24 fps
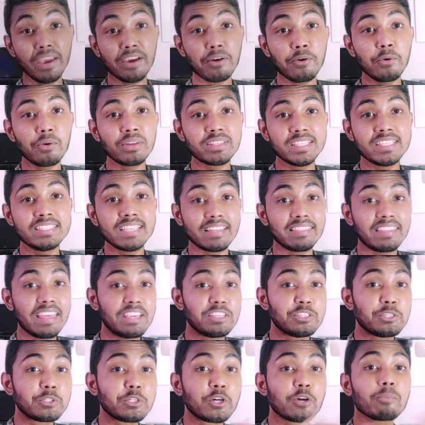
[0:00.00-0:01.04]
মেক করেছি যাতে
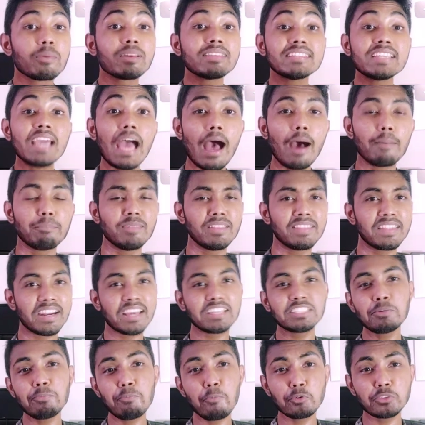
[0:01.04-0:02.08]
এই সুসংবাদটি আপনাদের
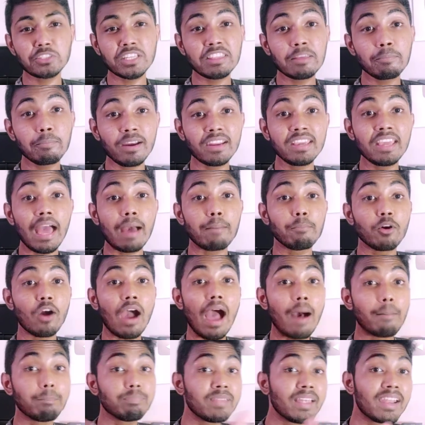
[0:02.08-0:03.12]
কাছে পৌঁছাতে পারি এবং
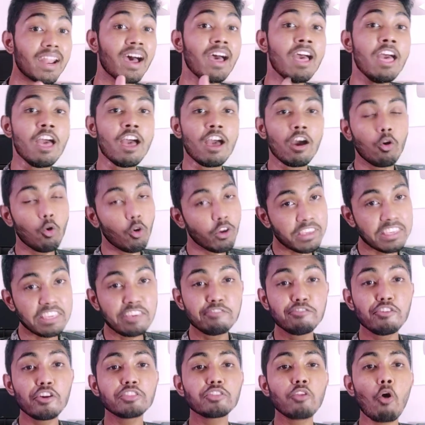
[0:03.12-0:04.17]
আপনারা ওই
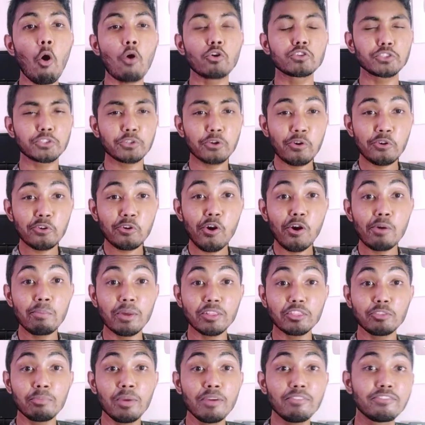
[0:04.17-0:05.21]
গিভওয়েতে অংশগ্রহণ করার
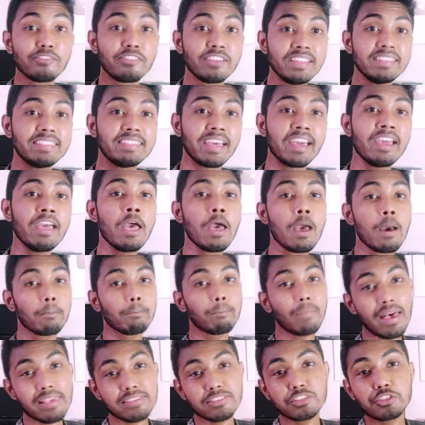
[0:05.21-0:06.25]
মাধ্যমে ফ্রিতে
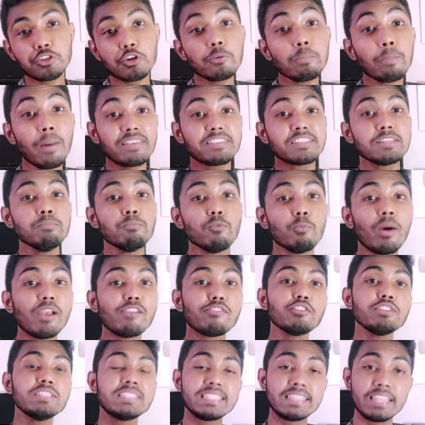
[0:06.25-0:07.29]
পাঁচজন পাঁচটি মোবাইল
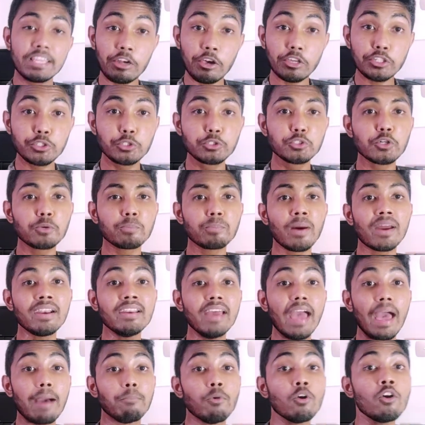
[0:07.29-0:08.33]
ফোন জিতে নেওয়ার সুযোগ পান
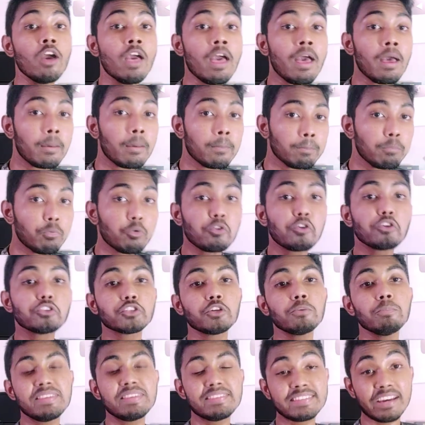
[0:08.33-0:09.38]
এবং পনেরো
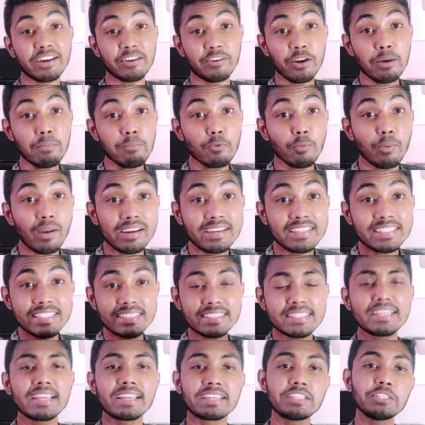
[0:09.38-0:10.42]
জন বিশ টাকা করে মোবাইল
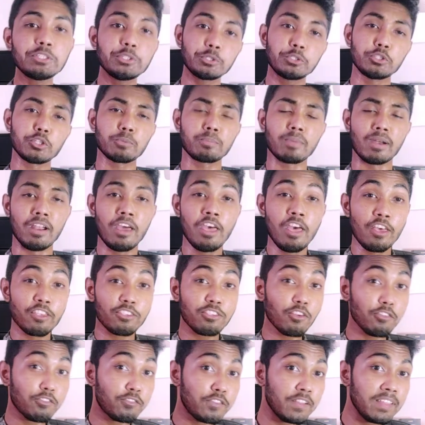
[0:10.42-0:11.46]
রিচার্জের একটি সুযোগ পান
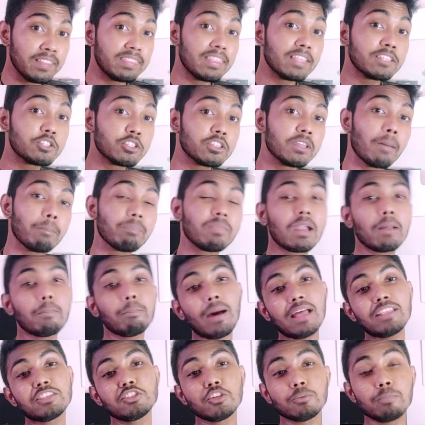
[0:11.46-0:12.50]
সো ফ্রিতে যদি আপনারা
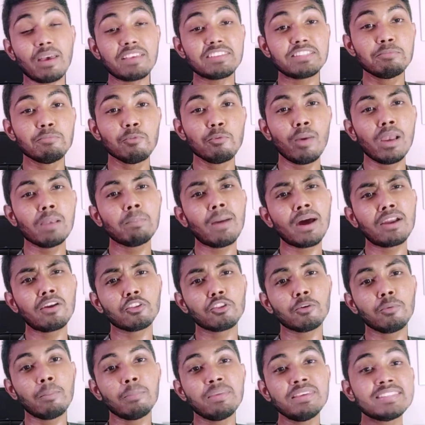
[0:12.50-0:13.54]
পাঁচজন পাঁচটি মোবাইল পান
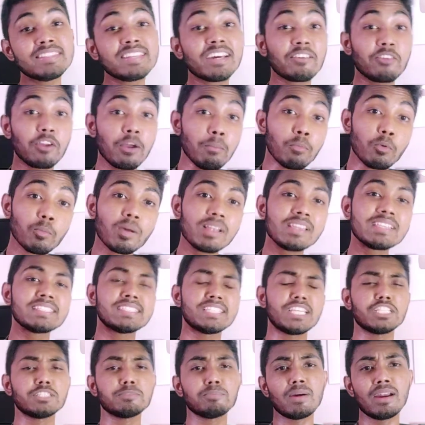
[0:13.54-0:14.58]
অথবা বিশ টাকা করে মোবাইল
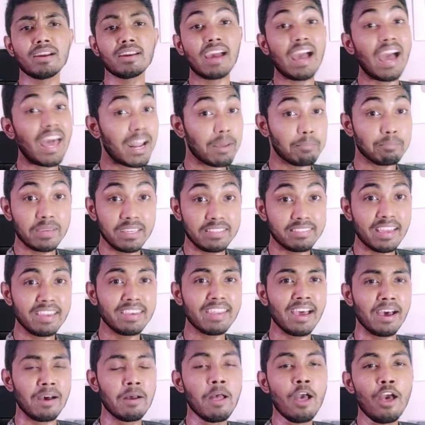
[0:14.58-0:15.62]
রিচার্জ পান খারাপ কি তাই
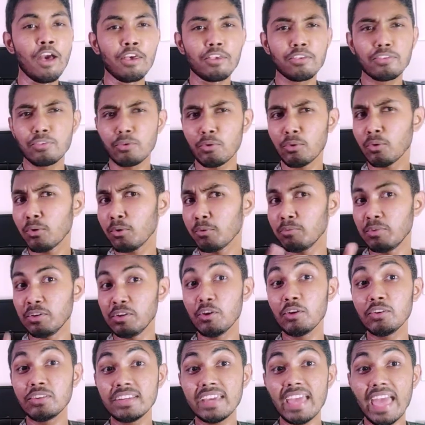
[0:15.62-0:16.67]
না সো
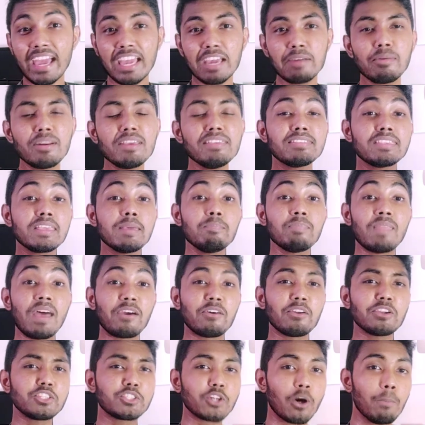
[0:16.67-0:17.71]
ভিডিওটি একেবারে স্কিপ না
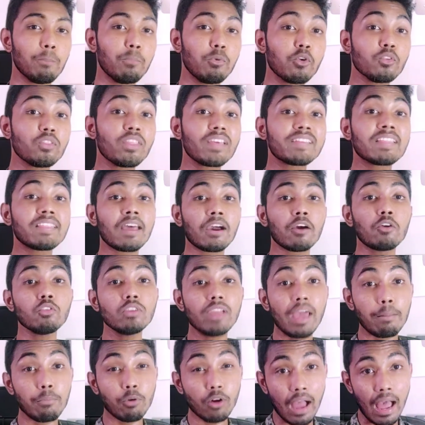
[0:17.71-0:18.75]
করে সম্পূর্ণ দেখতে থাকুন
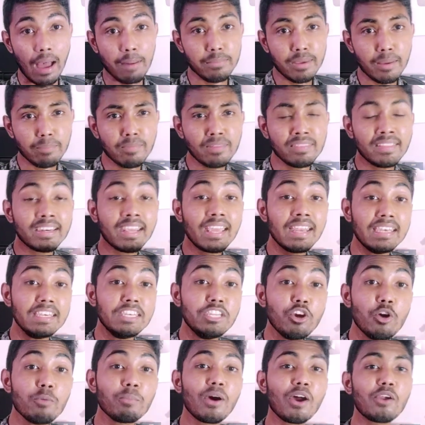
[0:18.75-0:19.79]
এবং আমি আপনাদেরকে
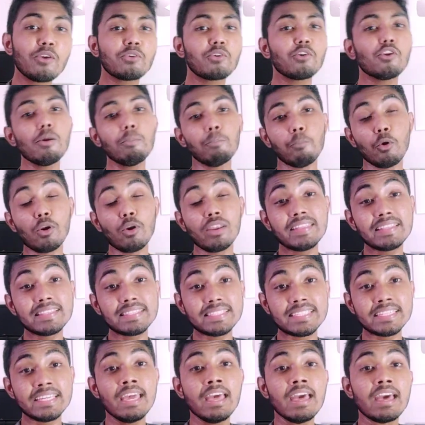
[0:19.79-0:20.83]
নিয়মকানুনগুলো বলে
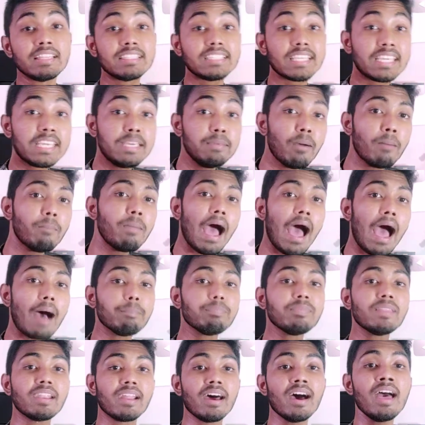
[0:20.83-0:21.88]
দিচ্ছি যে কিভাবে
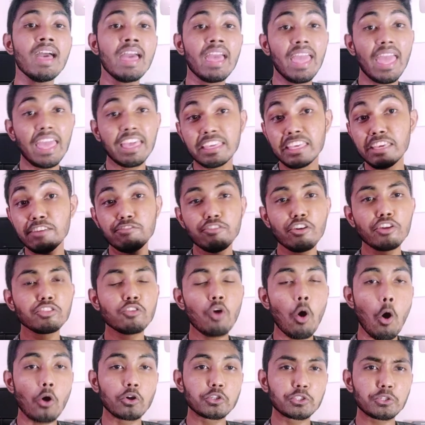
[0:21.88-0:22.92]
আপনারা এই গিভওয়েতে
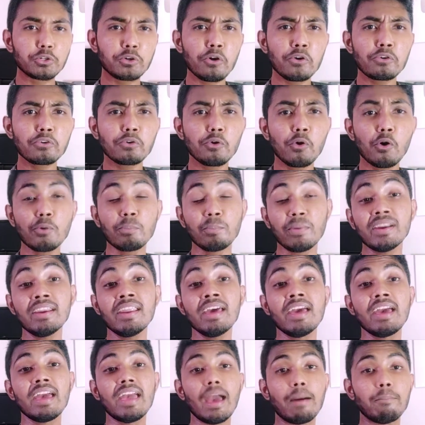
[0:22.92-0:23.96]
অংশগ্রহণ করবেন
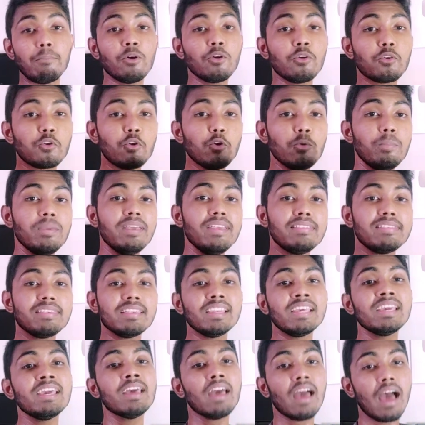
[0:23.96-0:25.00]
এবং খুব
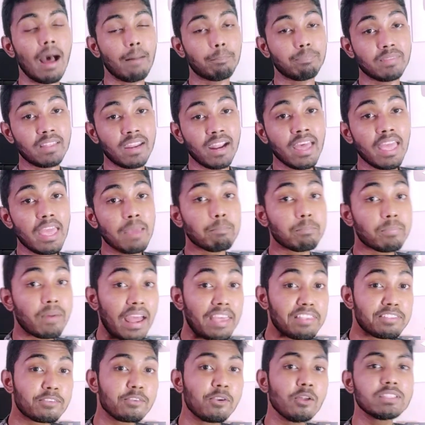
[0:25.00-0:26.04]
ইজিলি আপনারা এই
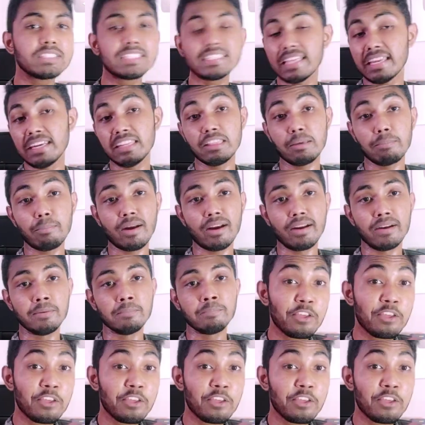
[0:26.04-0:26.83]
প্রাইজগুলো জিতে নিতে পারেন